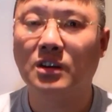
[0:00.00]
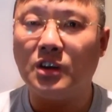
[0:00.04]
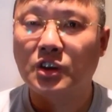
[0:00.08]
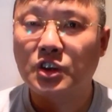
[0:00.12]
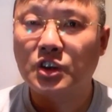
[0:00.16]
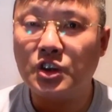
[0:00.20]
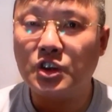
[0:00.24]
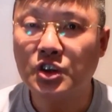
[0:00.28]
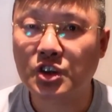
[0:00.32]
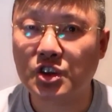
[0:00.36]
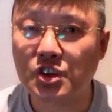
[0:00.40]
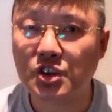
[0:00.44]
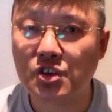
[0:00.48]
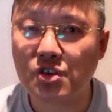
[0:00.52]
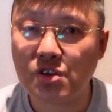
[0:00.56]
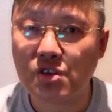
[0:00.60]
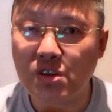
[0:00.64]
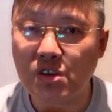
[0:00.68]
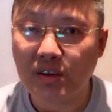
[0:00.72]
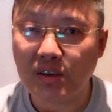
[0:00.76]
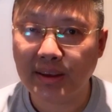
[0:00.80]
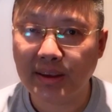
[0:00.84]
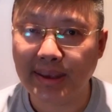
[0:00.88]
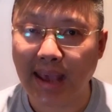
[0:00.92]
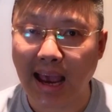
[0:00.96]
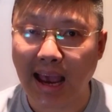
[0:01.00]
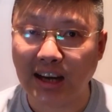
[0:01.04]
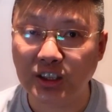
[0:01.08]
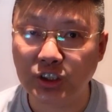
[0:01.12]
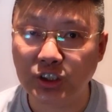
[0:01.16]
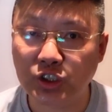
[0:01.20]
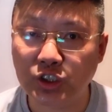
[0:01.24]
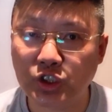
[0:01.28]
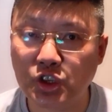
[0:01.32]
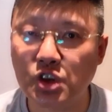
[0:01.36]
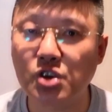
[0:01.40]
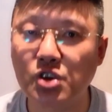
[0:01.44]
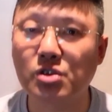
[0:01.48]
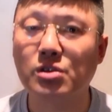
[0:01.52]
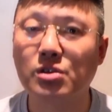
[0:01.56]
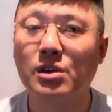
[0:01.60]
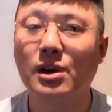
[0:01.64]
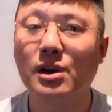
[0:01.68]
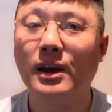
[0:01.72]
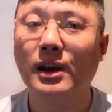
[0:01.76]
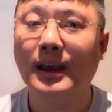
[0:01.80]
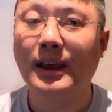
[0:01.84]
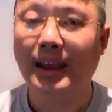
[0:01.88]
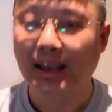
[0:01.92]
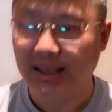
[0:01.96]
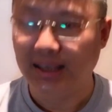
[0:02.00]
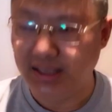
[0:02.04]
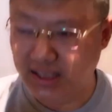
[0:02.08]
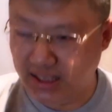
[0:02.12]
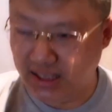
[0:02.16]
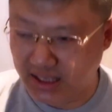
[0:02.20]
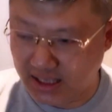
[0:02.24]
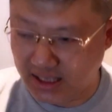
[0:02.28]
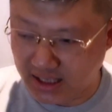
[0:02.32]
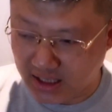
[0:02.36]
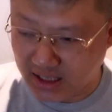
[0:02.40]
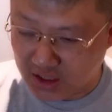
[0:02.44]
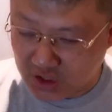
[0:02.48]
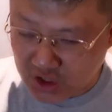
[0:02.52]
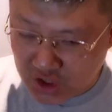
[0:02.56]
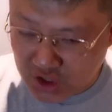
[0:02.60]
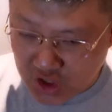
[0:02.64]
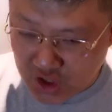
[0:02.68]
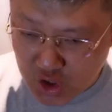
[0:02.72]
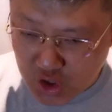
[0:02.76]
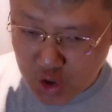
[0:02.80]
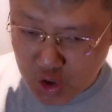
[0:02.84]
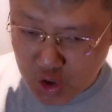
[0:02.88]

诗言志，以诗